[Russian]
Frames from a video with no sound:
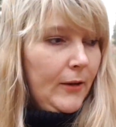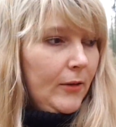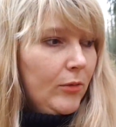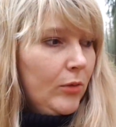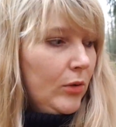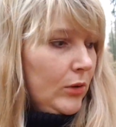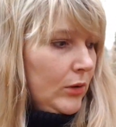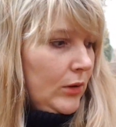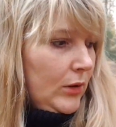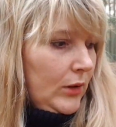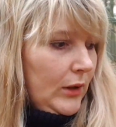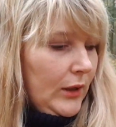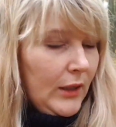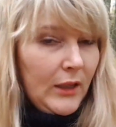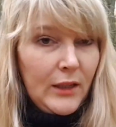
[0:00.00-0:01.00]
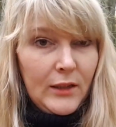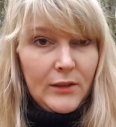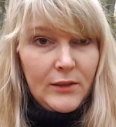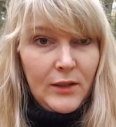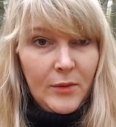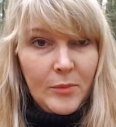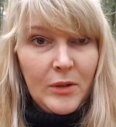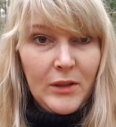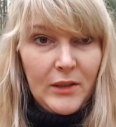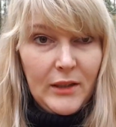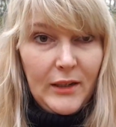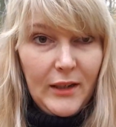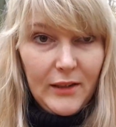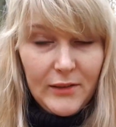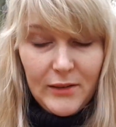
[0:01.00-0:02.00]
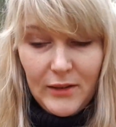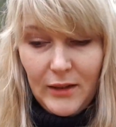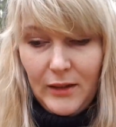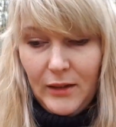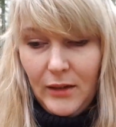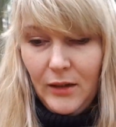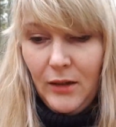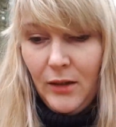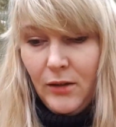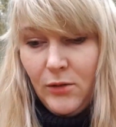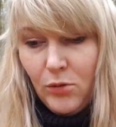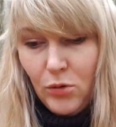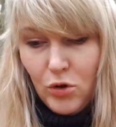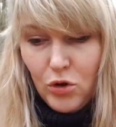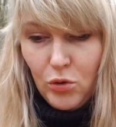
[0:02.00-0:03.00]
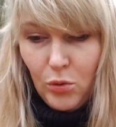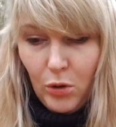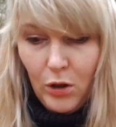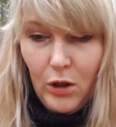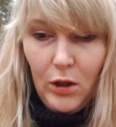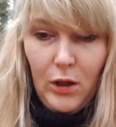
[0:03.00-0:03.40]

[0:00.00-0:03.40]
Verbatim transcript: Вот. И самое интересное, то, что